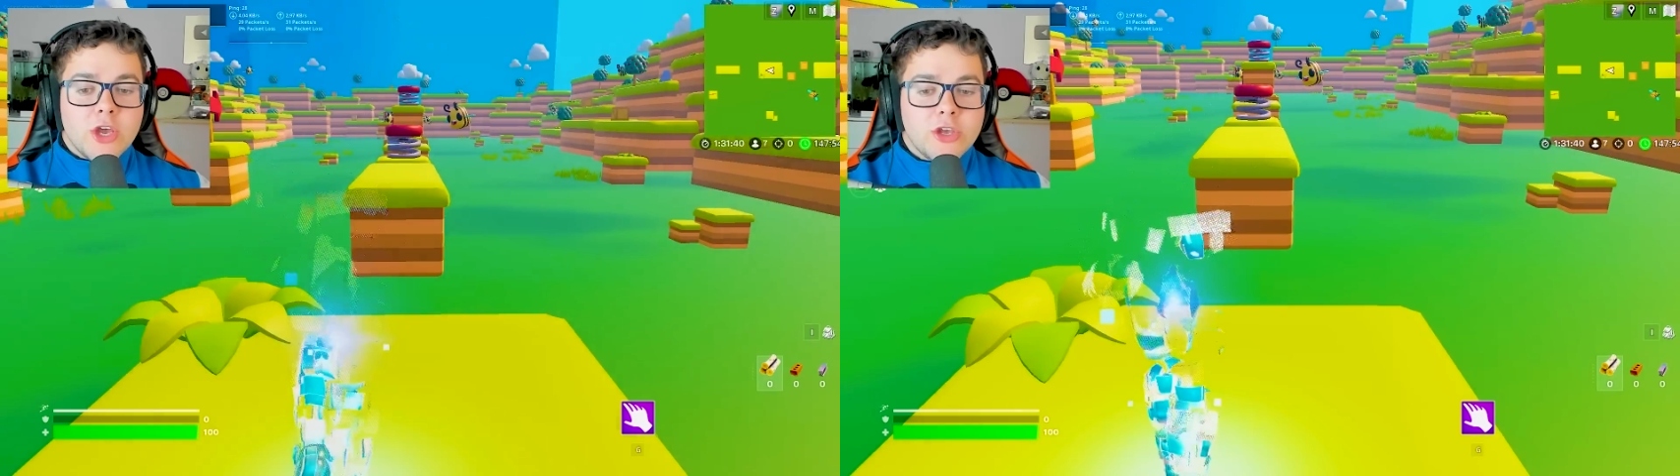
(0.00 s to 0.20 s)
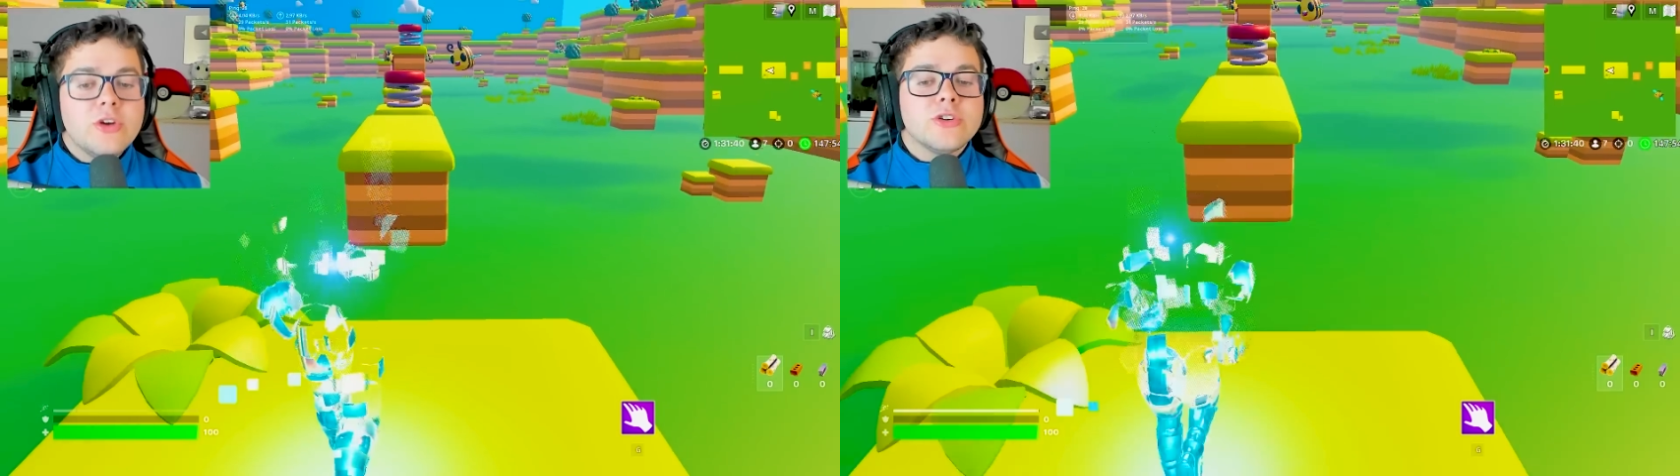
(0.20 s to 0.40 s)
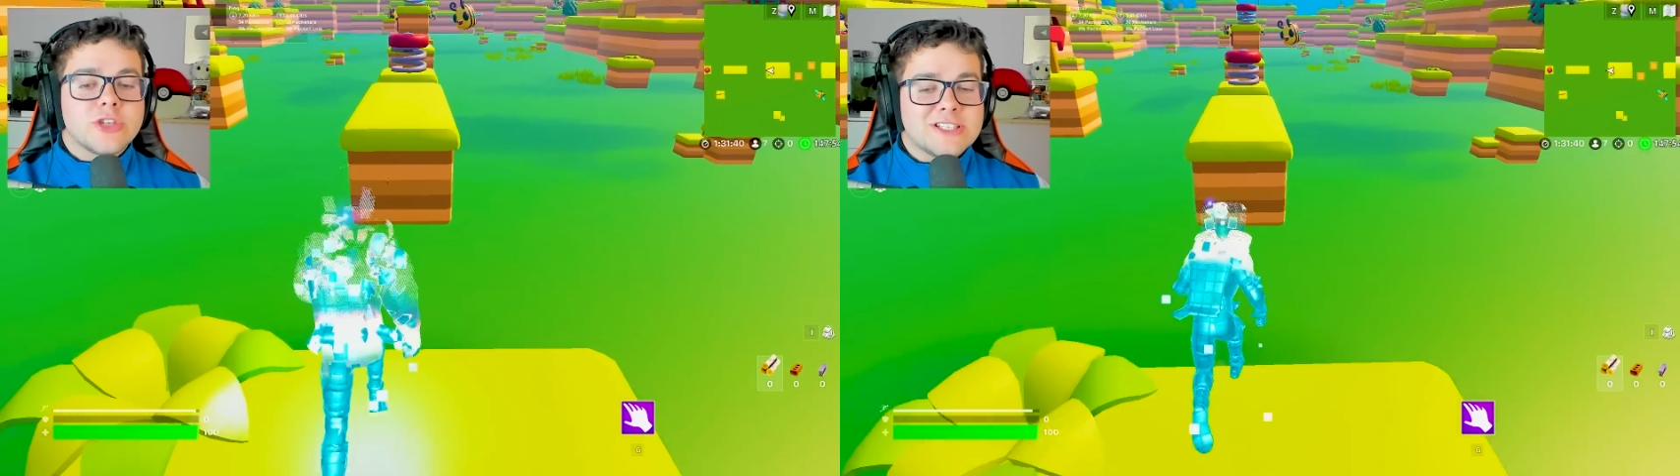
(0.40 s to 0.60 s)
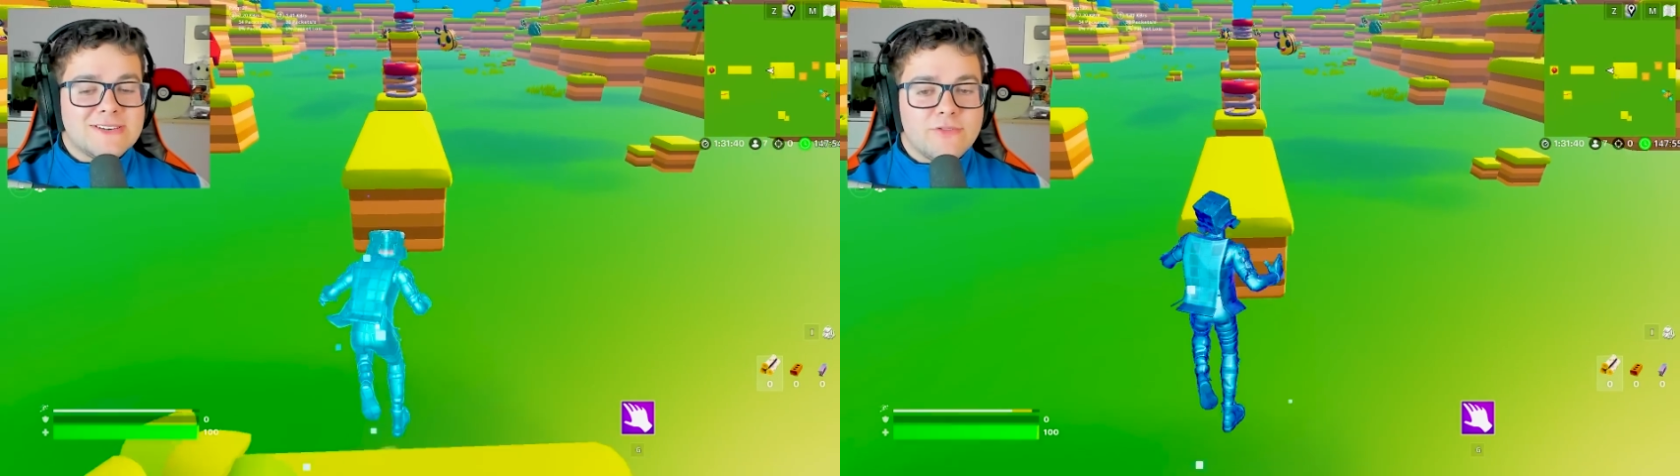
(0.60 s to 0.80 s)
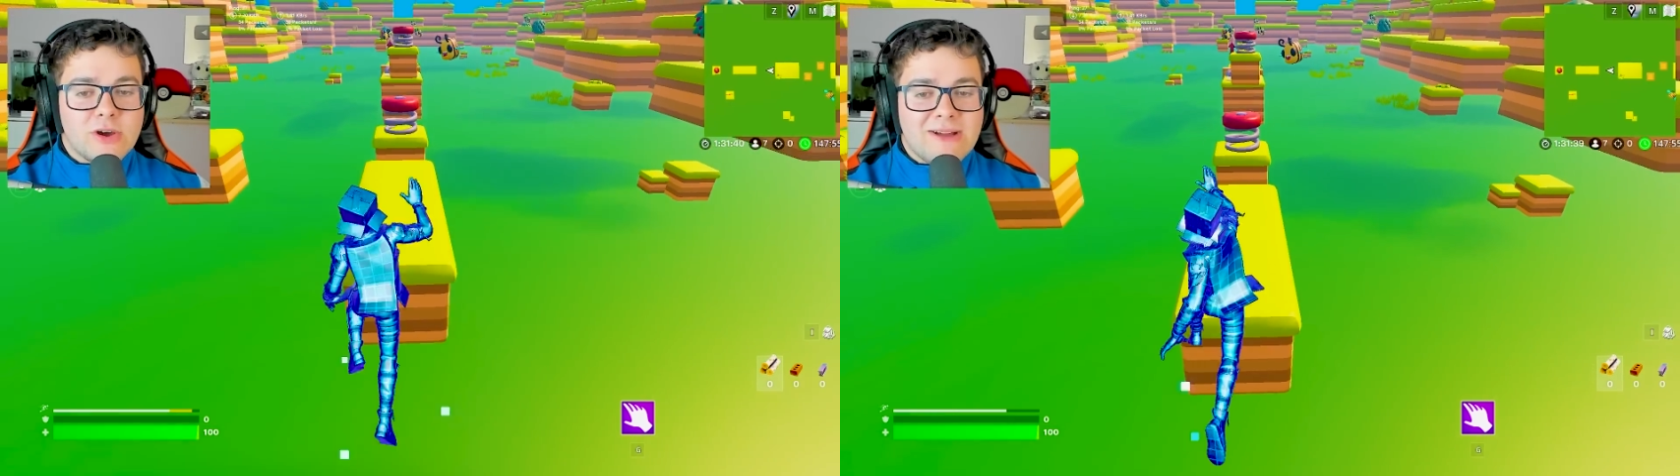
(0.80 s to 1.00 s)
Io non so se
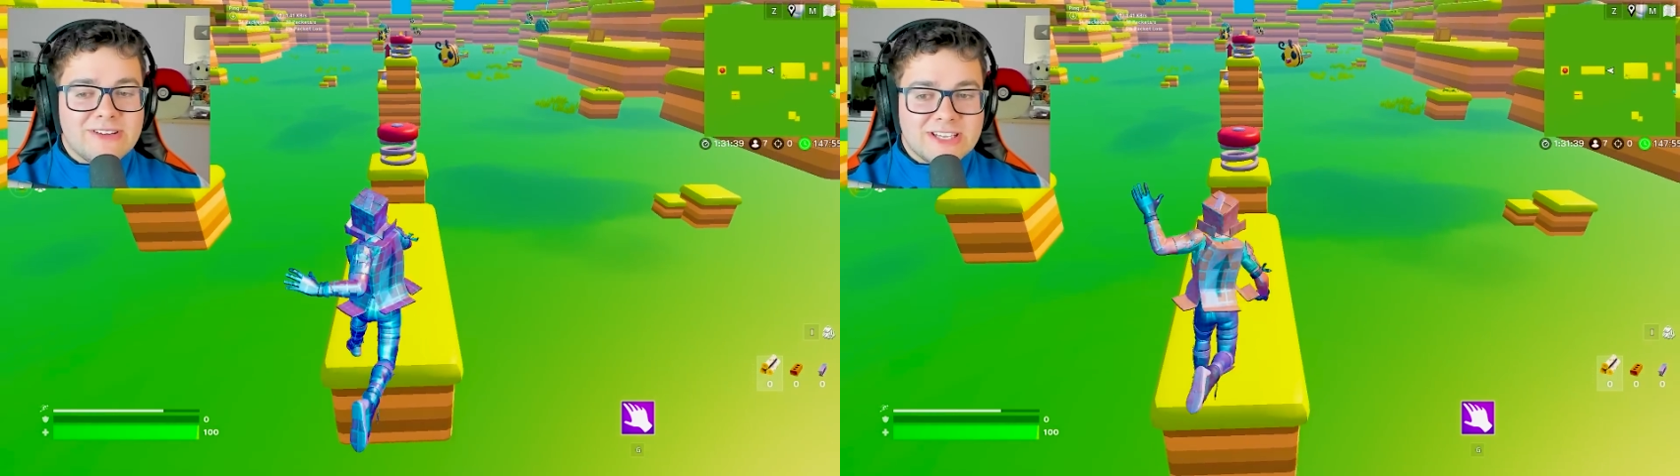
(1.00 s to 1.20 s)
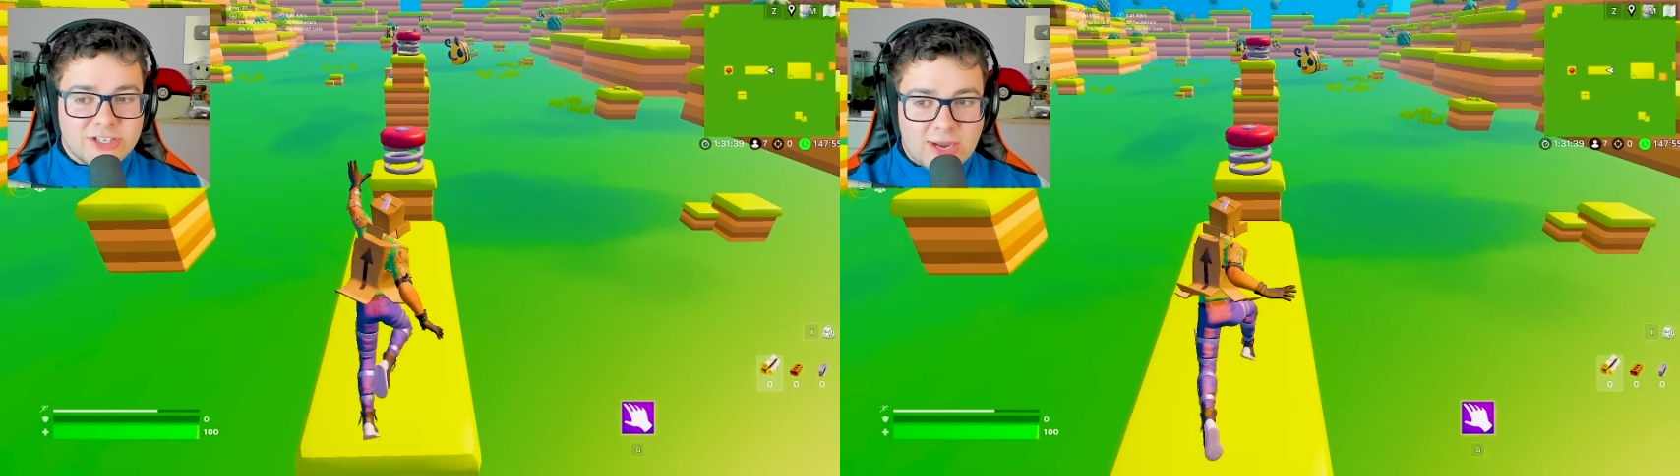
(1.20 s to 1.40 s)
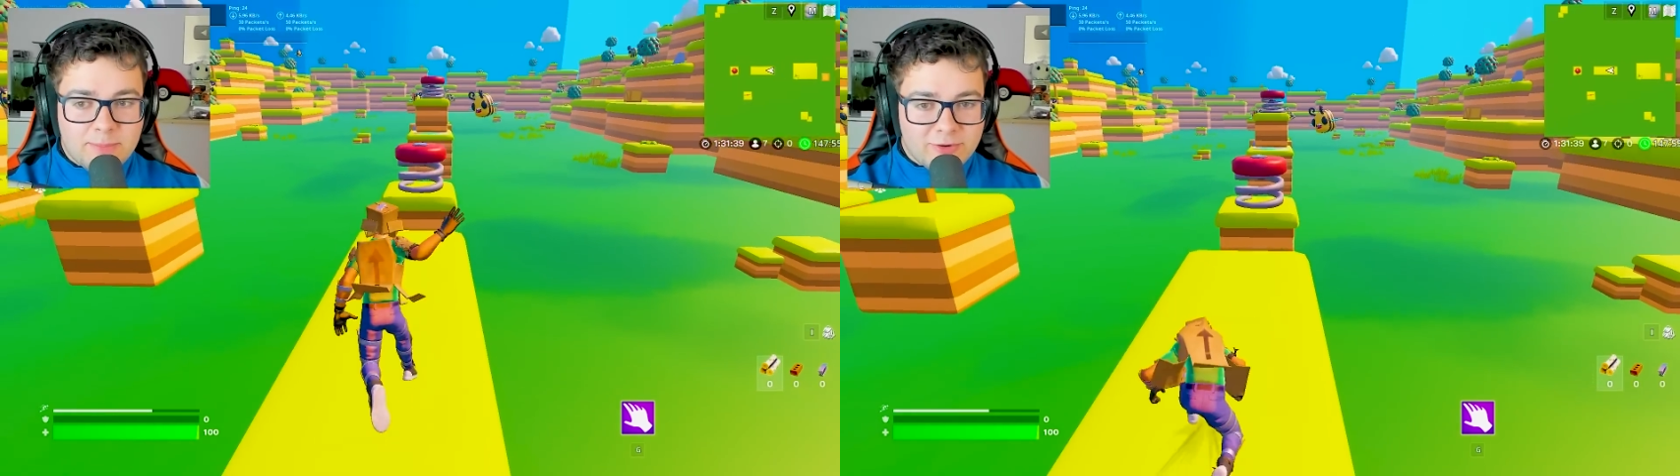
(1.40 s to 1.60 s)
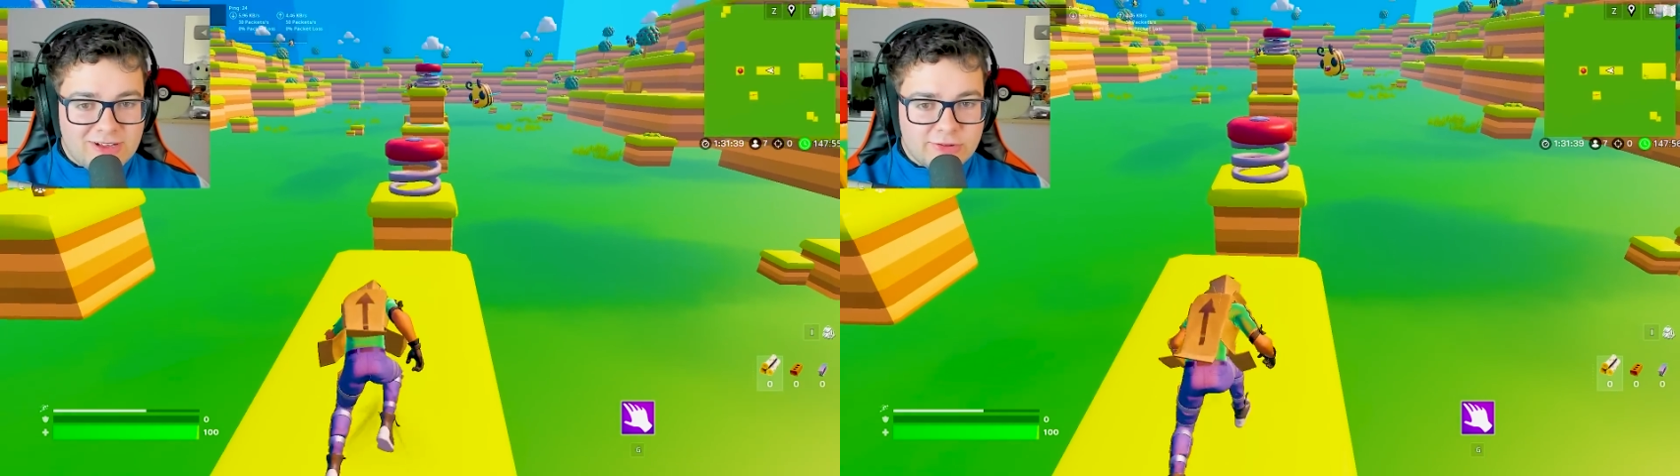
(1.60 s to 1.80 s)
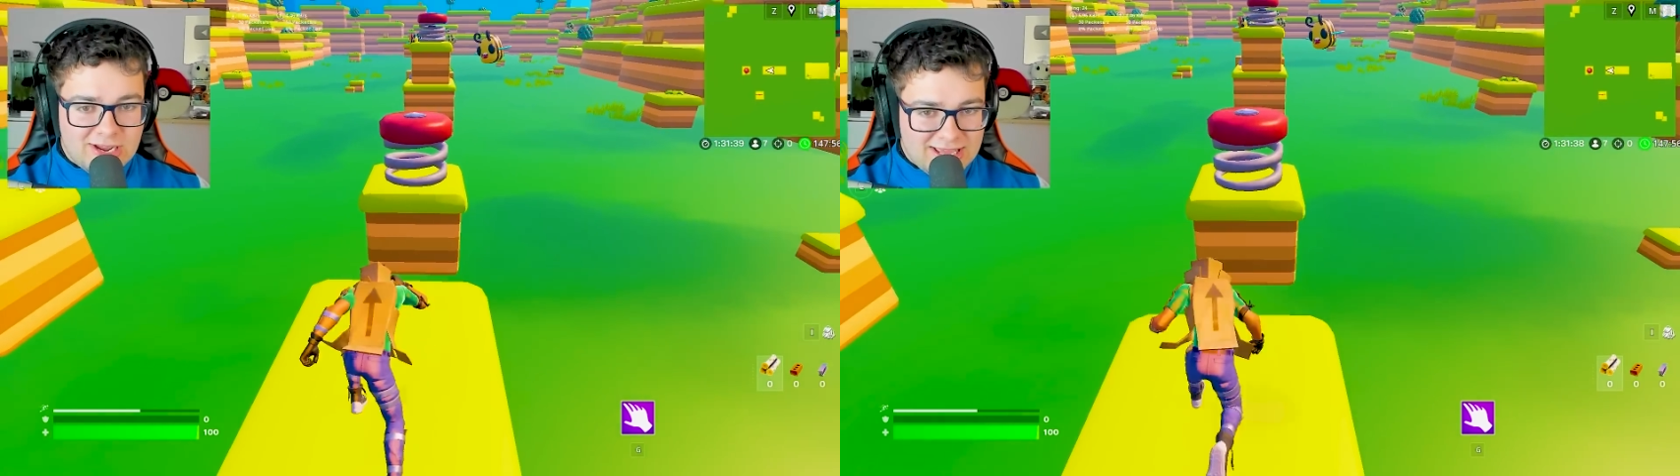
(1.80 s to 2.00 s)
voi avete già
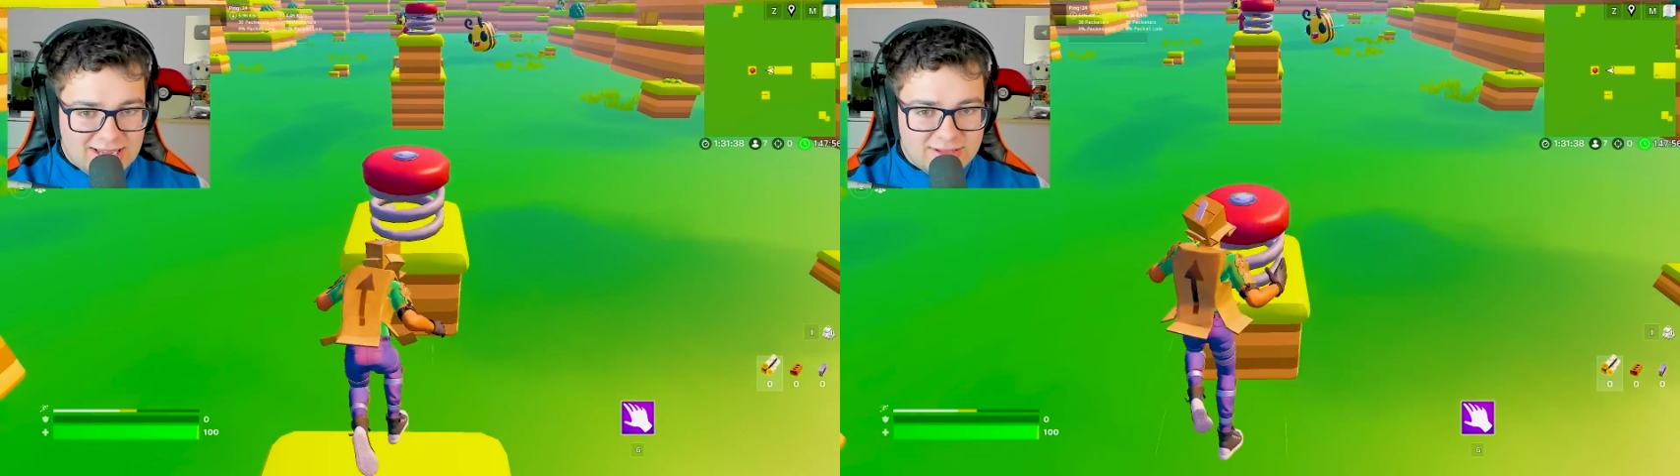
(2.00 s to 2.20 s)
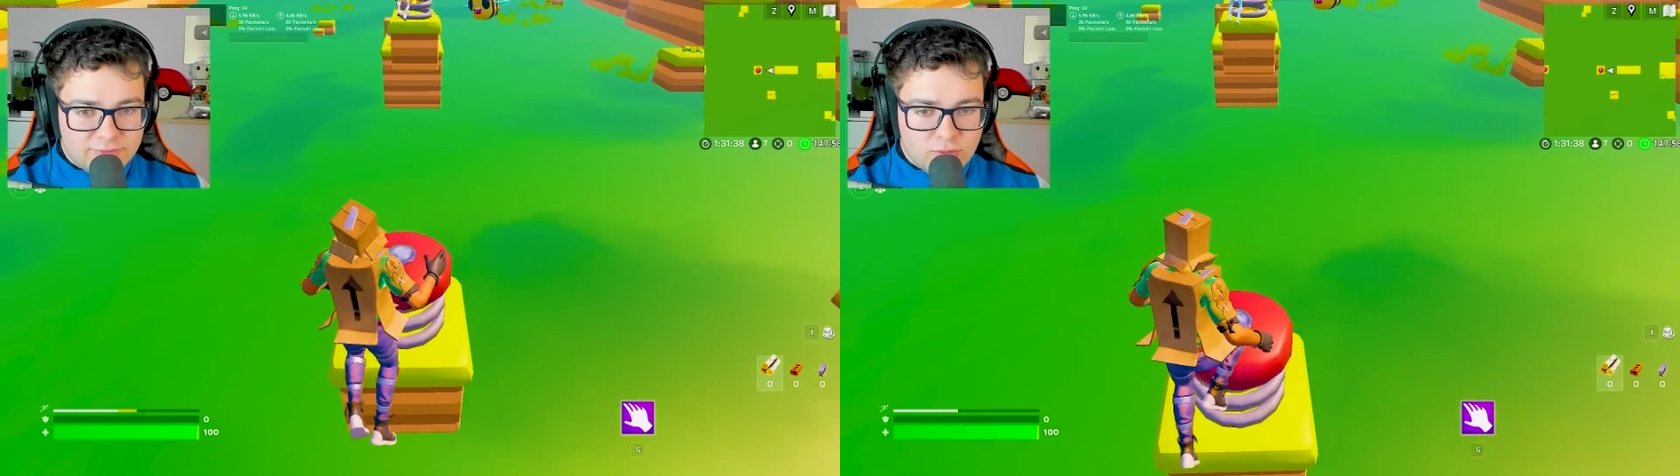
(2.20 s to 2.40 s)
provato la Creative